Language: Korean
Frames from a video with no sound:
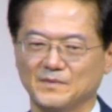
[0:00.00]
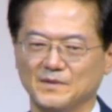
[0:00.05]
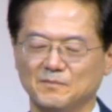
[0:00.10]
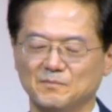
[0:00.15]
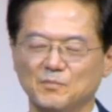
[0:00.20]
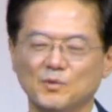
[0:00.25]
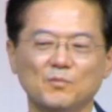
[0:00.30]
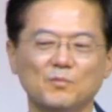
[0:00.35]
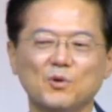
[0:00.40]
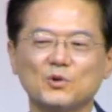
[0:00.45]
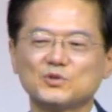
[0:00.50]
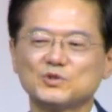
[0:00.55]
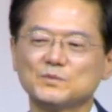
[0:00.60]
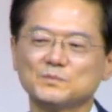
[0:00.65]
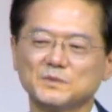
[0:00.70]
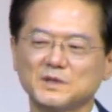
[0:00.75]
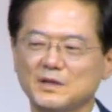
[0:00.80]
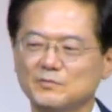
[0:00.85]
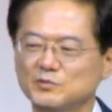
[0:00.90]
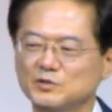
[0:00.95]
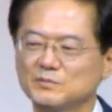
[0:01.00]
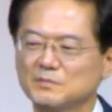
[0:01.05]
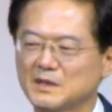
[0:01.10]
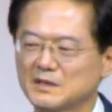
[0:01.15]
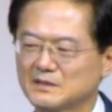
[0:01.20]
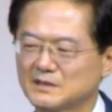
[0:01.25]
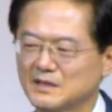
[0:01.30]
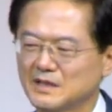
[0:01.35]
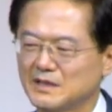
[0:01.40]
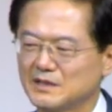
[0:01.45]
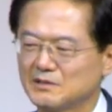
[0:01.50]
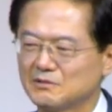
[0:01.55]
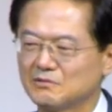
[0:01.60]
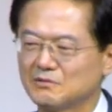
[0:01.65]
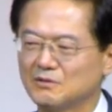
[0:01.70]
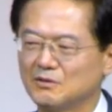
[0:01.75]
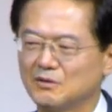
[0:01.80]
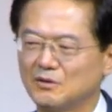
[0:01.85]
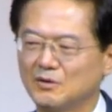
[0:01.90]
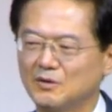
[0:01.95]
뭐 목숨 때문만은
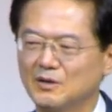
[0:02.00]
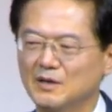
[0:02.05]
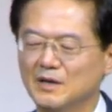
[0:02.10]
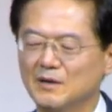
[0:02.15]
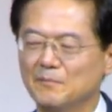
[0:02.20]
아니고